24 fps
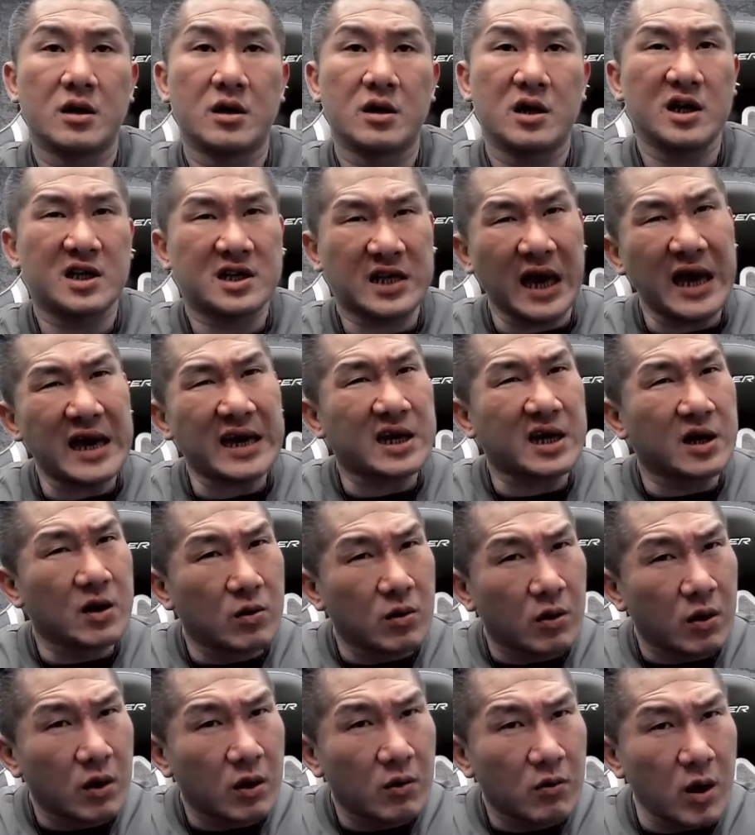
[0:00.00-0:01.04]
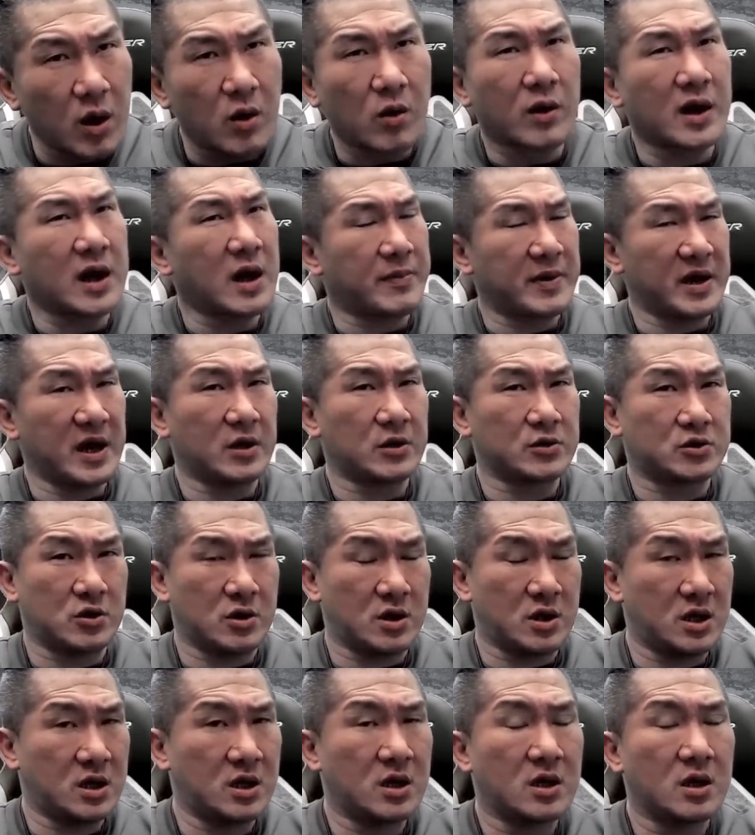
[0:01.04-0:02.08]
你 take 我问我要不要
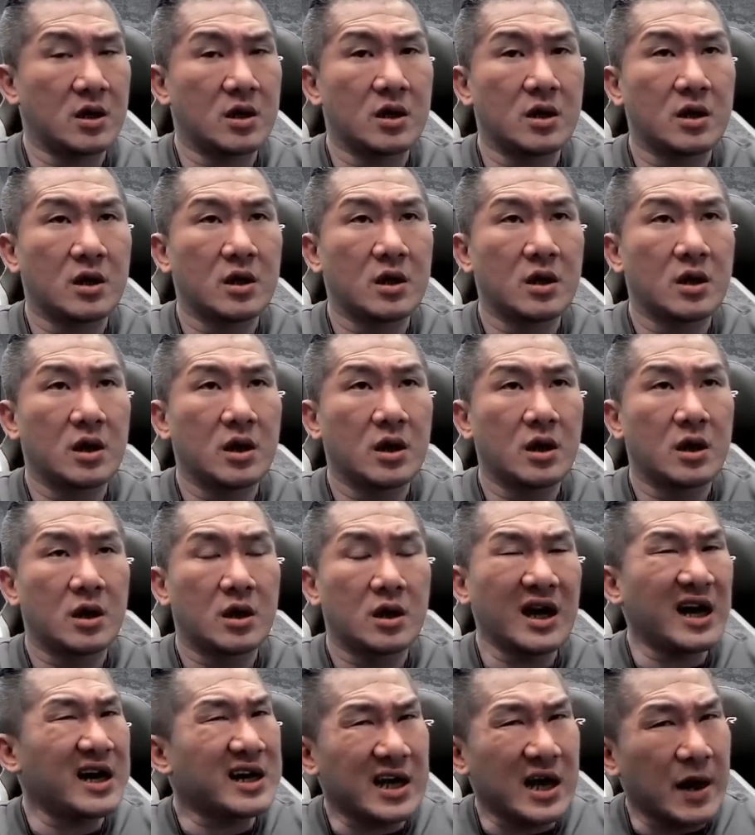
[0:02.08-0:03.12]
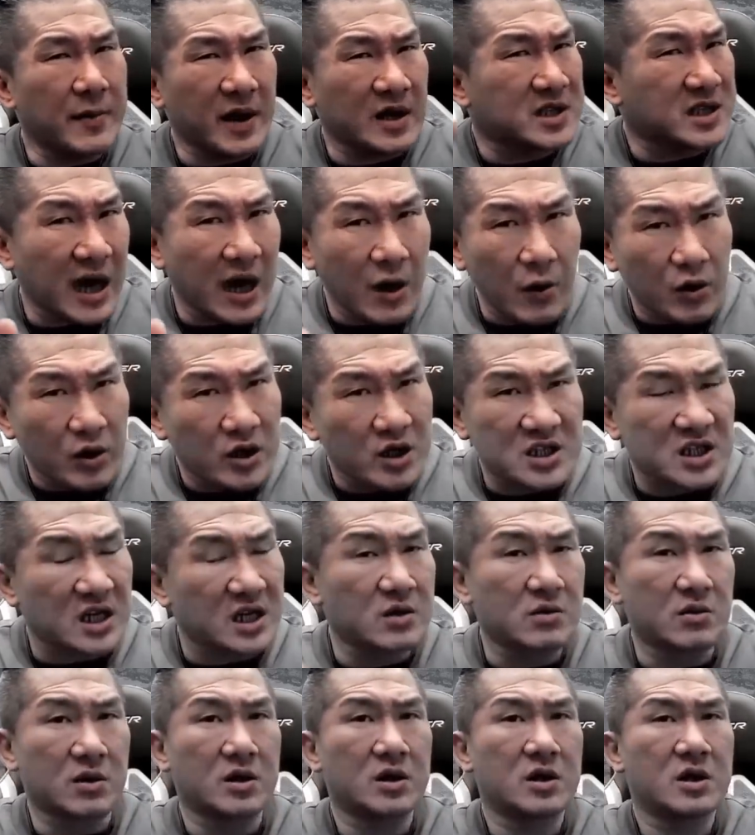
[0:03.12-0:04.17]
捐，那你要不要查我的
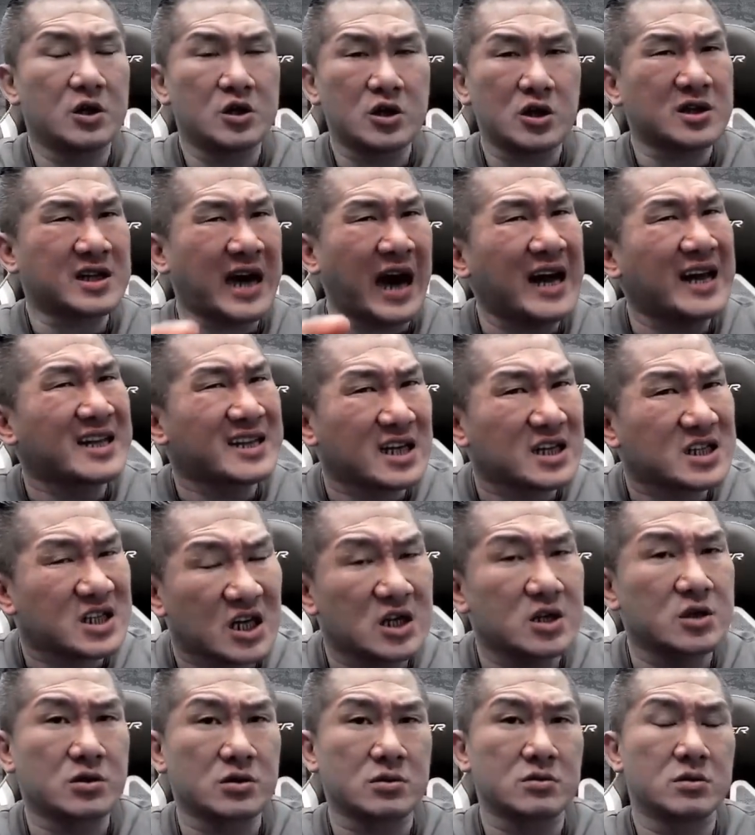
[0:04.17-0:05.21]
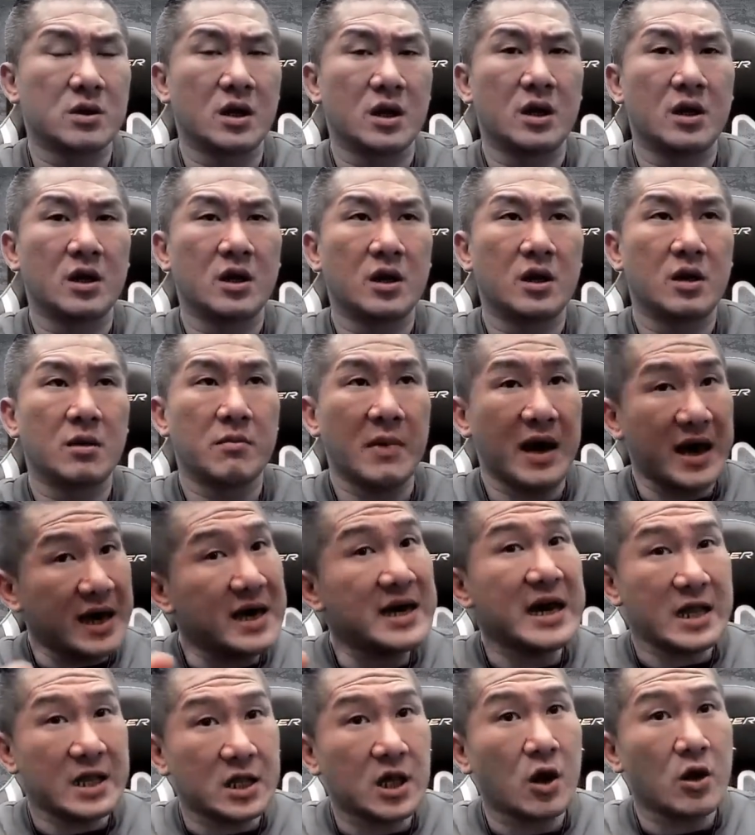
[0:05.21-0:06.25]
新闻？你去看个清楚，每一
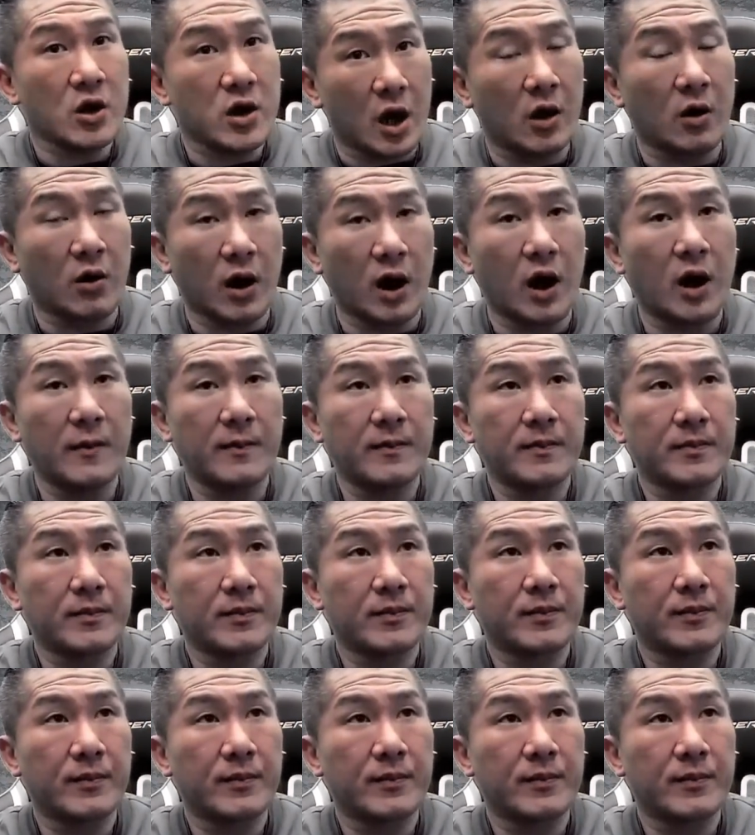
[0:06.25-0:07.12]
年都有哦，